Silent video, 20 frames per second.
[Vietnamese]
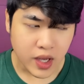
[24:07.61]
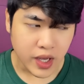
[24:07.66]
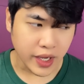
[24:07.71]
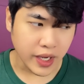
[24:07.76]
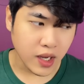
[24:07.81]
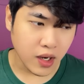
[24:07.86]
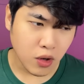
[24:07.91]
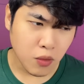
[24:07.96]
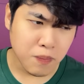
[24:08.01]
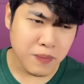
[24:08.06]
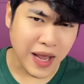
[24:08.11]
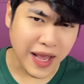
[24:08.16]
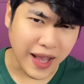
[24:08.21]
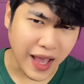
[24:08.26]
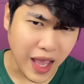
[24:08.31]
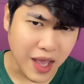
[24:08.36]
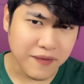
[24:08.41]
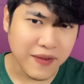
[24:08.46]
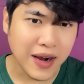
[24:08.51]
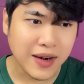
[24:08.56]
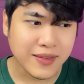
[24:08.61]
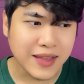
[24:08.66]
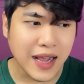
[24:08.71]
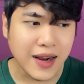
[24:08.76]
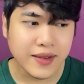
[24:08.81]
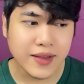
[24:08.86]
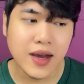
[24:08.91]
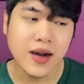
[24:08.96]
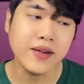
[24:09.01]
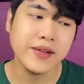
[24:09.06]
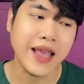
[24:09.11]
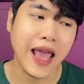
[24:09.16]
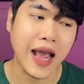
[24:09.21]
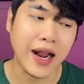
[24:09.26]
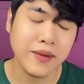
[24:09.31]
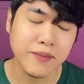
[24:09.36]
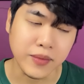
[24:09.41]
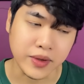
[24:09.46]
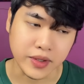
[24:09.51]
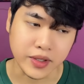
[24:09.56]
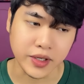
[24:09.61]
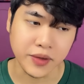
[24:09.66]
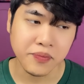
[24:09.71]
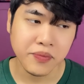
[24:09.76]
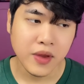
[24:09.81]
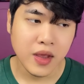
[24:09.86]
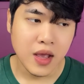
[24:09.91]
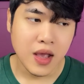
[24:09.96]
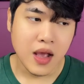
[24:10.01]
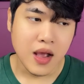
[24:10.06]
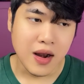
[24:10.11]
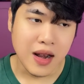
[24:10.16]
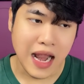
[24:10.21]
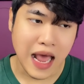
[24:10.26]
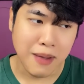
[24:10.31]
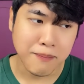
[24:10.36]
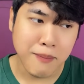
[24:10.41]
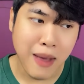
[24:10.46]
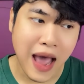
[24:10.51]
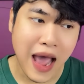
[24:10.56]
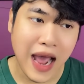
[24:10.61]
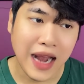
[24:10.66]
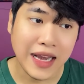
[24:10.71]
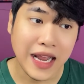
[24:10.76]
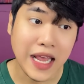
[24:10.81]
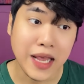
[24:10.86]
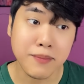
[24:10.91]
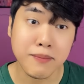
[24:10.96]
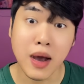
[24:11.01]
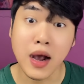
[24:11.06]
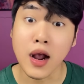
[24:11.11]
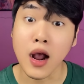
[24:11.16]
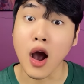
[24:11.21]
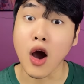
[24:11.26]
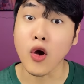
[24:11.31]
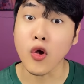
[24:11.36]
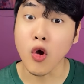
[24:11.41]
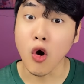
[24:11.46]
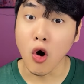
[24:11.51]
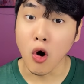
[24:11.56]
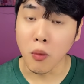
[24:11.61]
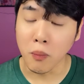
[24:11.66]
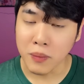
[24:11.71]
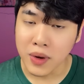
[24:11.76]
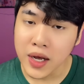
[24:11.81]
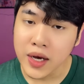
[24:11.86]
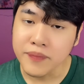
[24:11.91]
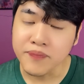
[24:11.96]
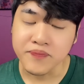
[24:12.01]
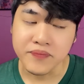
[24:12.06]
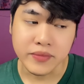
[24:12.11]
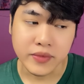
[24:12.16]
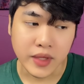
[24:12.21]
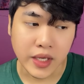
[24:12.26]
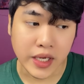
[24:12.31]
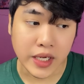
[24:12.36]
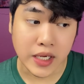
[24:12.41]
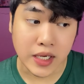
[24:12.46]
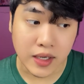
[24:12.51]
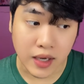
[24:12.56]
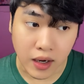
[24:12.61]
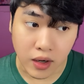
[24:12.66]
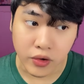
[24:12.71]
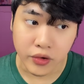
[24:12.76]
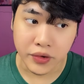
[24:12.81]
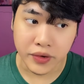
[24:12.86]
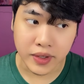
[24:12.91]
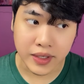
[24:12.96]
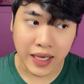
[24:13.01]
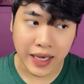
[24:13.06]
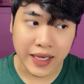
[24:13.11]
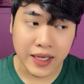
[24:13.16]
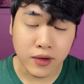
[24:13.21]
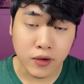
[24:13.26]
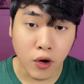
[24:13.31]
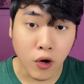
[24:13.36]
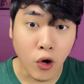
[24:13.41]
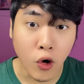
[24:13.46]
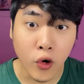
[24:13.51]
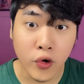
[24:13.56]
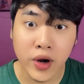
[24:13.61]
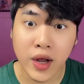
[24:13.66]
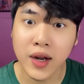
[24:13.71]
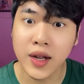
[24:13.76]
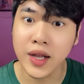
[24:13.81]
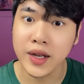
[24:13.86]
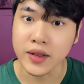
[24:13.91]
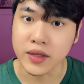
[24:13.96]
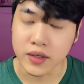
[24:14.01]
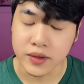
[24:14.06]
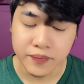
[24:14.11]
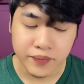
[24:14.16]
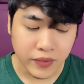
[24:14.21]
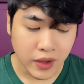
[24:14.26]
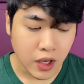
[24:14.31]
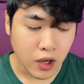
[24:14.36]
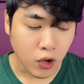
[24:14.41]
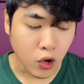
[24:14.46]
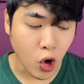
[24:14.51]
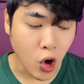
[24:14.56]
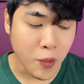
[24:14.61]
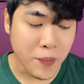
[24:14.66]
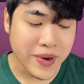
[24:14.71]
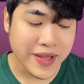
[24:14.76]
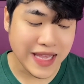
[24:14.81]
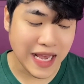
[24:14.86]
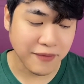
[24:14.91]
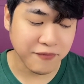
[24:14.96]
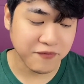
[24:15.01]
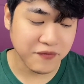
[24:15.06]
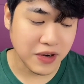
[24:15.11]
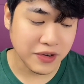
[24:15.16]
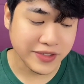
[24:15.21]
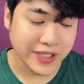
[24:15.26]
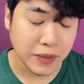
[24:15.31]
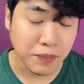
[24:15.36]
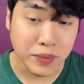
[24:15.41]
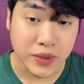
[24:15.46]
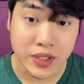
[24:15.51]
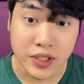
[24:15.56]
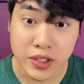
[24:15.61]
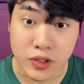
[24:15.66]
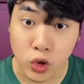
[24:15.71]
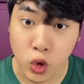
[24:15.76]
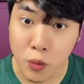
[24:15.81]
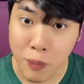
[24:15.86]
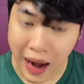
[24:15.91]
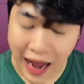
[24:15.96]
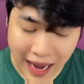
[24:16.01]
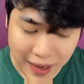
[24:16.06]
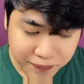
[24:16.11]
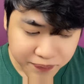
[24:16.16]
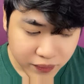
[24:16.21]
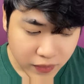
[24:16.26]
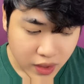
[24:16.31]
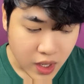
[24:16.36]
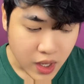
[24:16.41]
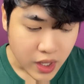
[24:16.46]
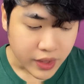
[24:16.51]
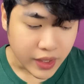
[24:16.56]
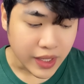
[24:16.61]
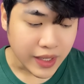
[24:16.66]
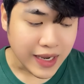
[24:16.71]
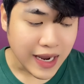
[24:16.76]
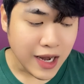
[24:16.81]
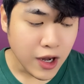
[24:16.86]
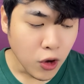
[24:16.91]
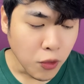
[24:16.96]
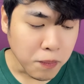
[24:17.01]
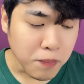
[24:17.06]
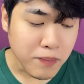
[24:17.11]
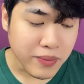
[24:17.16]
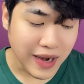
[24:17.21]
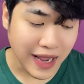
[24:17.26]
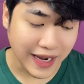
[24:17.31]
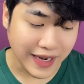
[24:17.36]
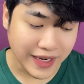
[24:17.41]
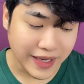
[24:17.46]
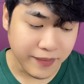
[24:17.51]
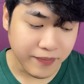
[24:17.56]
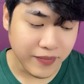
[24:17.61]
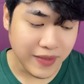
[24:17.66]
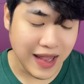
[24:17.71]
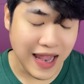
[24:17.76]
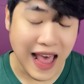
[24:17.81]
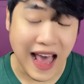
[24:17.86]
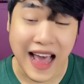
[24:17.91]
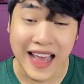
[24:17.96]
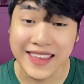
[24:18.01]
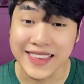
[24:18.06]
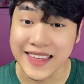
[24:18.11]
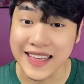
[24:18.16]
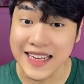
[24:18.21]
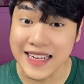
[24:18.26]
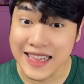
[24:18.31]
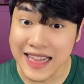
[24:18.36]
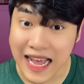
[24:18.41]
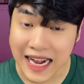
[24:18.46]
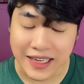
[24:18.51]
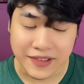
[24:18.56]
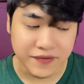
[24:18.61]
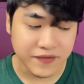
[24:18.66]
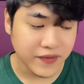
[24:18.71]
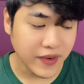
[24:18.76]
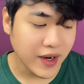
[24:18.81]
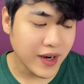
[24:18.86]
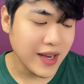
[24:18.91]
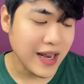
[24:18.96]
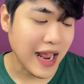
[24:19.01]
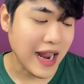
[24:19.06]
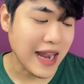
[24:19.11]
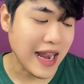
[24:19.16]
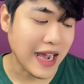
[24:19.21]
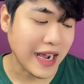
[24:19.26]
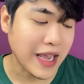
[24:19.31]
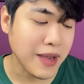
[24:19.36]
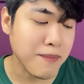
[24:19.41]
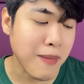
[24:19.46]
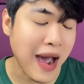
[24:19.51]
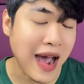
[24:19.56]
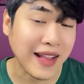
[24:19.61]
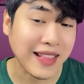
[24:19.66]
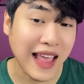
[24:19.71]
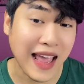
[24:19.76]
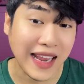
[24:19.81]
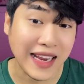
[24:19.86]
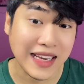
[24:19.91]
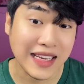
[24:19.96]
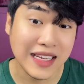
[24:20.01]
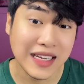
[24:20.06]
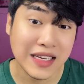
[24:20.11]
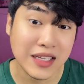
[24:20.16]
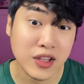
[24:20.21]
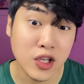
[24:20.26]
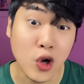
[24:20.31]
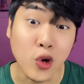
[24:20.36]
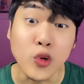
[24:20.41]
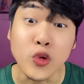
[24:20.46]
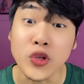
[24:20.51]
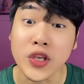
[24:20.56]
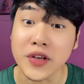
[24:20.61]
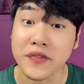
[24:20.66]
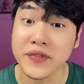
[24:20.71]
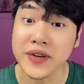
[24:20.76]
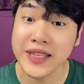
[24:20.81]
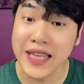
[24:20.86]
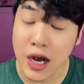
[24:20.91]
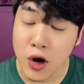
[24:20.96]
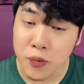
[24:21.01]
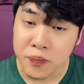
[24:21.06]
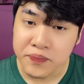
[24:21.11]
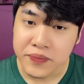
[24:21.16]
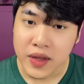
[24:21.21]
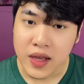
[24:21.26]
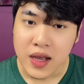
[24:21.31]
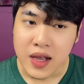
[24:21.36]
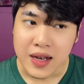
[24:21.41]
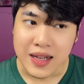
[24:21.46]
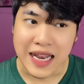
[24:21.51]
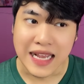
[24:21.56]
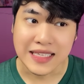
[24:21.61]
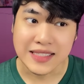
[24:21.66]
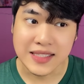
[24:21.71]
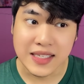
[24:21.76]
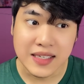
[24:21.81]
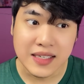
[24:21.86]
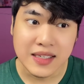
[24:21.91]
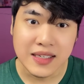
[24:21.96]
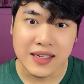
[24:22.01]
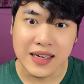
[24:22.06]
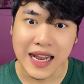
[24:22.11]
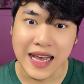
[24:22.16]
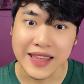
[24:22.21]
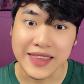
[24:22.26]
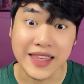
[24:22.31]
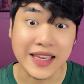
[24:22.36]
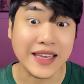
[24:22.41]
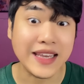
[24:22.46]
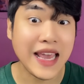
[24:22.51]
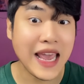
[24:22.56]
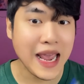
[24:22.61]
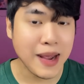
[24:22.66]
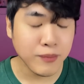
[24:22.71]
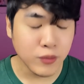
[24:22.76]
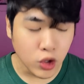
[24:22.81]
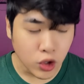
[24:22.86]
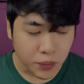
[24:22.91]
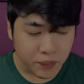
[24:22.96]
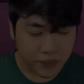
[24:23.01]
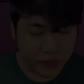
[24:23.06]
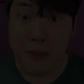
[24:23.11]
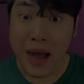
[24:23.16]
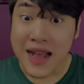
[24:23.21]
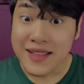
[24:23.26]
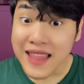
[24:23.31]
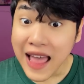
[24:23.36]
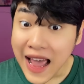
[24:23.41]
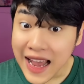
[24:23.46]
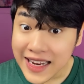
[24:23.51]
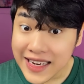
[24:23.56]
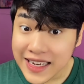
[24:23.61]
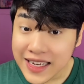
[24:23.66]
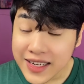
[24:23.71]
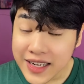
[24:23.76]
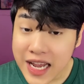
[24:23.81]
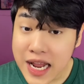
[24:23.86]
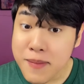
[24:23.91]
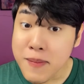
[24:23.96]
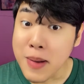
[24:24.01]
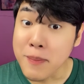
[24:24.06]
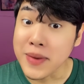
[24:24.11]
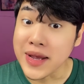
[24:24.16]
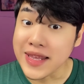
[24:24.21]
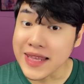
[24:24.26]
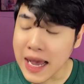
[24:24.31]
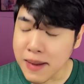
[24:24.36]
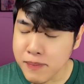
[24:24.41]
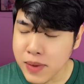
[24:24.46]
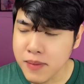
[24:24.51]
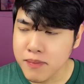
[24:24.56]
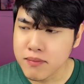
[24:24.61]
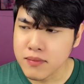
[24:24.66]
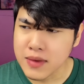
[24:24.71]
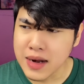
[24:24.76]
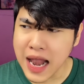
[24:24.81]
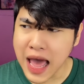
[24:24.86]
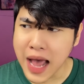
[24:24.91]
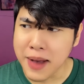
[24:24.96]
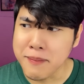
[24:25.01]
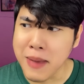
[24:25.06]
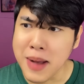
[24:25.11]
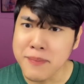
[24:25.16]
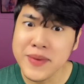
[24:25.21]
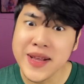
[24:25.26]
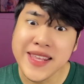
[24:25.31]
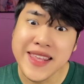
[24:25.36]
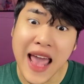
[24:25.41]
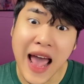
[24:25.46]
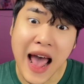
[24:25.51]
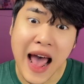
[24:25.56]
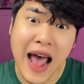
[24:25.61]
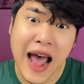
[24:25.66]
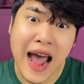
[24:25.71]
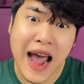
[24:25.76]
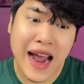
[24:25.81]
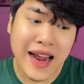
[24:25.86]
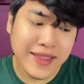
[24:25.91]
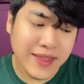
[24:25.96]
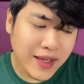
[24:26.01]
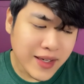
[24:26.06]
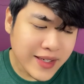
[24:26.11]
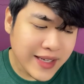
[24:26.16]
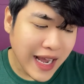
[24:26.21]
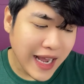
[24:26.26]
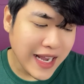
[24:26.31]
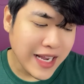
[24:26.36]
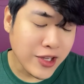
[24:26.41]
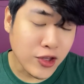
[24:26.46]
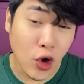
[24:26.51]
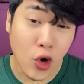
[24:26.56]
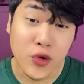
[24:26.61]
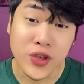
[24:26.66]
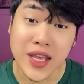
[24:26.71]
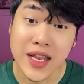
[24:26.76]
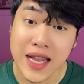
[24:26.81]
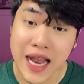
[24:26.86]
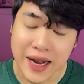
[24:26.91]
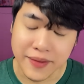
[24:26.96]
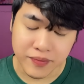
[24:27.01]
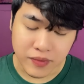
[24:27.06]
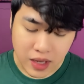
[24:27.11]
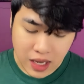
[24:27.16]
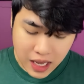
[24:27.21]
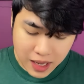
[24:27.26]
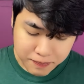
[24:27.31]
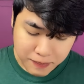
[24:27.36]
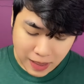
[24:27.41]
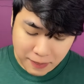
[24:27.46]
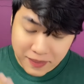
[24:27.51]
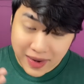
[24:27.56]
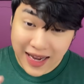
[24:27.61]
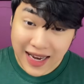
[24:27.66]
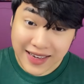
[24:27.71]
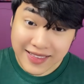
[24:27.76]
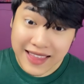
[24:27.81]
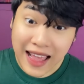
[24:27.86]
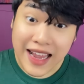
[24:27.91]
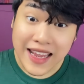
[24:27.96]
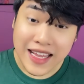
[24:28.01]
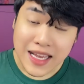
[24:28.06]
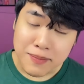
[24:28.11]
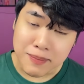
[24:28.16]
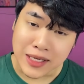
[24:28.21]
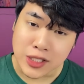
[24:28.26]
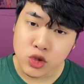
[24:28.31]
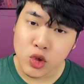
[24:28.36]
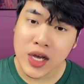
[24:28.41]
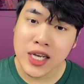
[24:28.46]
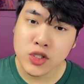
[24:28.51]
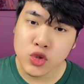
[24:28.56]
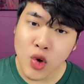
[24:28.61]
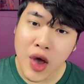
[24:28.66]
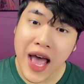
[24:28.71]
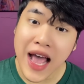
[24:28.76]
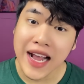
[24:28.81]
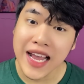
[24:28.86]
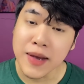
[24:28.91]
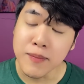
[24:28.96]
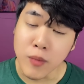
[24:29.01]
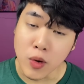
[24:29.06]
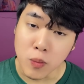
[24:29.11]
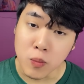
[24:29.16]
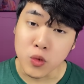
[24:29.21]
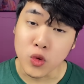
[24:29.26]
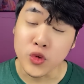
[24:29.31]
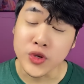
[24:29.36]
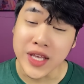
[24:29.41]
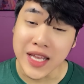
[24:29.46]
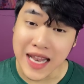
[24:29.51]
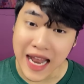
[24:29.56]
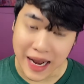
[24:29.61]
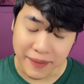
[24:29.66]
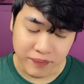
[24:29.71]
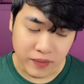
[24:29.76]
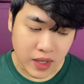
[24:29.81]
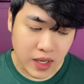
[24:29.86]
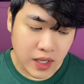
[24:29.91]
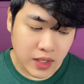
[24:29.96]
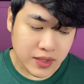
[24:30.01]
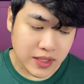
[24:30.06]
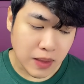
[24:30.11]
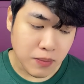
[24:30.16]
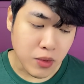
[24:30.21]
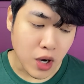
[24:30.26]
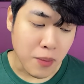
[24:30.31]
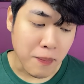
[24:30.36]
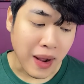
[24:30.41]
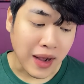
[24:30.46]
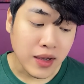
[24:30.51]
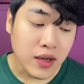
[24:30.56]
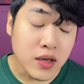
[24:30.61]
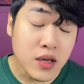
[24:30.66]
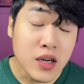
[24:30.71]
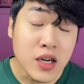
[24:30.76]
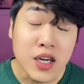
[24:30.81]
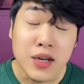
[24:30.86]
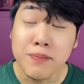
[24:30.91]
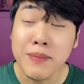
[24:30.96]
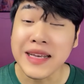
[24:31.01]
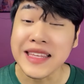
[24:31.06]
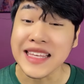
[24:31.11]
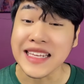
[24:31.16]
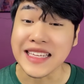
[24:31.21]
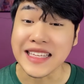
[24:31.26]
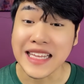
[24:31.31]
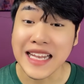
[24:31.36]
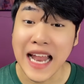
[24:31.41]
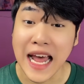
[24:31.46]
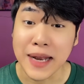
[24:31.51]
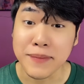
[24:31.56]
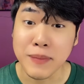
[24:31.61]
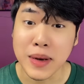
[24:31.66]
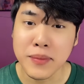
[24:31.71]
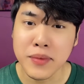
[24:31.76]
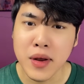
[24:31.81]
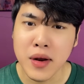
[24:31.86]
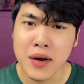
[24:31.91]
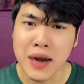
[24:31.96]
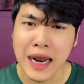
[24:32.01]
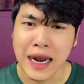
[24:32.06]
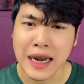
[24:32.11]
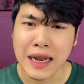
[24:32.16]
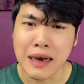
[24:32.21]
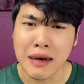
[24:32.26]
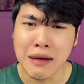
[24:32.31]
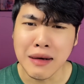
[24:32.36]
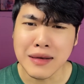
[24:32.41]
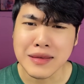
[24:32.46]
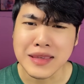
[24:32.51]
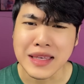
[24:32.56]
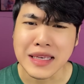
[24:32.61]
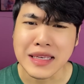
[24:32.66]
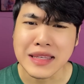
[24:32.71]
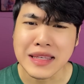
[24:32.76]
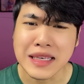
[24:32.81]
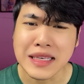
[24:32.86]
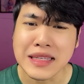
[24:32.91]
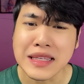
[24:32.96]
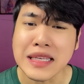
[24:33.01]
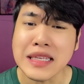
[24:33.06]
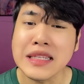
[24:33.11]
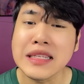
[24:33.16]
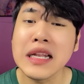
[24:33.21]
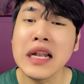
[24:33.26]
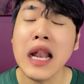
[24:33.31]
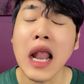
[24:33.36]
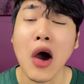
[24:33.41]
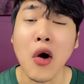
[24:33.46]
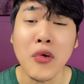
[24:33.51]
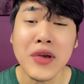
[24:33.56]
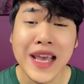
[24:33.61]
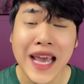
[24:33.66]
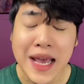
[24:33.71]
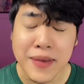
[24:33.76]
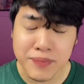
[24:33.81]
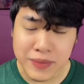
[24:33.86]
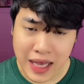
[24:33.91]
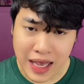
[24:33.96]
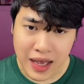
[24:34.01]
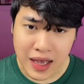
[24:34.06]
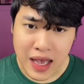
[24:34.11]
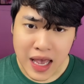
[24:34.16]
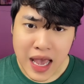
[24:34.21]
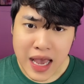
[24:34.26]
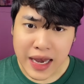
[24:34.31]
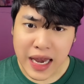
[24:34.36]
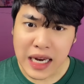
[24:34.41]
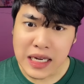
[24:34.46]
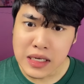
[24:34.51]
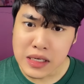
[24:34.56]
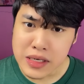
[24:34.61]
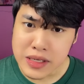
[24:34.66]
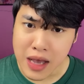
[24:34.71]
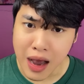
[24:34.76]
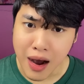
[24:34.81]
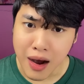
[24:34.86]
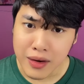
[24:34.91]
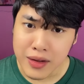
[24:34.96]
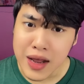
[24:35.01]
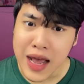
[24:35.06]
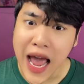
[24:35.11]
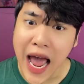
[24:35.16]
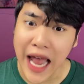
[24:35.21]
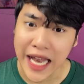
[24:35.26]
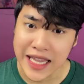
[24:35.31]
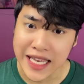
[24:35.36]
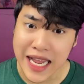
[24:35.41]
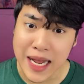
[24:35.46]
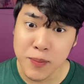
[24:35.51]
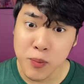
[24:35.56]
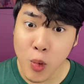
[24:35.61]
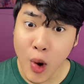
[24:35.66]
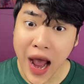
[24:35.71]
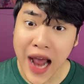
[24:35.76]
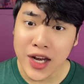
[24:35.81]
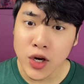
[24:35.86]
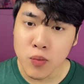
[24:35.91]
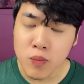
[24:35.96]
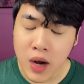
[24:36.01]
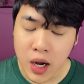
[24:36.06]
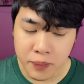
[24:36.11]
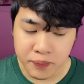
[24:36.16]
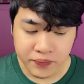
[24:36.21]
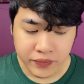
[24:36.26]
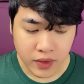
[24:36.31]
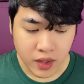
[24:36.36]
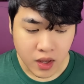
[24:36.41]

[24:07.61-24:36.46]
Thì cái lúc này kể vắn tắt đơn giản mọi người, là bà này bà gọi hồn lên thì gọi cái cô đó lên được, cổ mới nhập vào trong người của bà. Thì cái lúc này á, là chị Lành với lại là cái bà thầy á, nói chuyện với nhau, là xưng là chị em luôn. Bà thầy á, khi mà bị nhập á, là bà mới chạy tới ngay chỗ chị Lành, bà mới lấy tay á, bà xoa xoa cái bụng của chị Lành, xong rồi bà ngước, bà nhìn chị Lành, bà nói rằng là chị xin lỗi em nha, cái đứa nhỏ nó hành em quá đúng không?